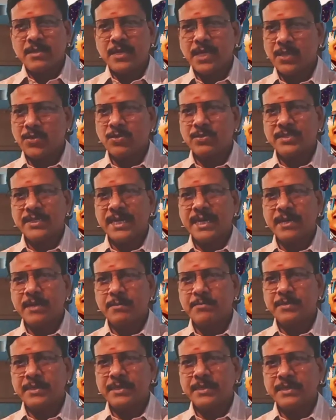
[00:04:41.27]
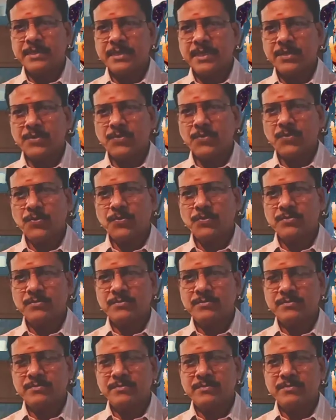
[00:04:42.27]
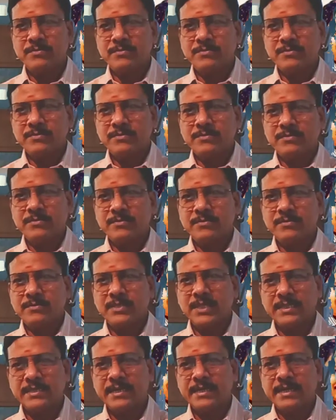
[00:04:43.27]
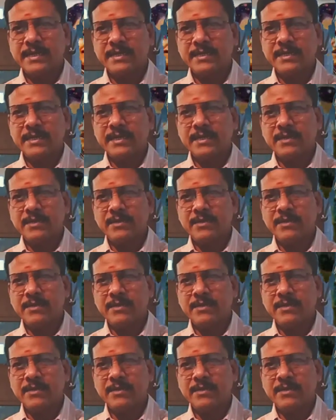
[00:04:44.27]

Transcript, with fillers: ఏదో ఛానల్ పెట్టి ఏదో చేసే కంటే